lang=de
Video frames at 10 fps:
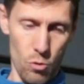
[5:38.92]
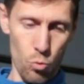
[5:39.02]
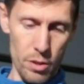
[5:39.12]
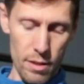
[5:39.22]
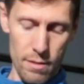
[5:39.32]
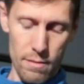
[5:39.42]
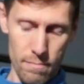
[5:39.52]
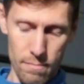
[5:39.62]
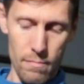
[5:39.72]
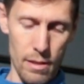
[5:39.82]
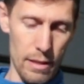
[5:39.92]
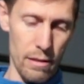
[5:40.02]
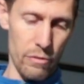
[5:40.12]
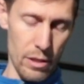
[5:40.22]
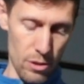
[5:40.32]
gut ist, hat
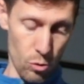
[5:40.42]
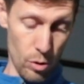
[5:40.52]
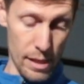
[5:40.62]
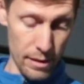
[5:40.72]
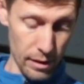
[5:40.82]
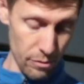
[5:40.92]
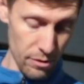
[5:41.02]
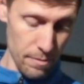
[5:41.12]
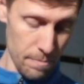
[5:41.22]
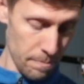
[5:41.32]
einfach nicht genug Haltekraft.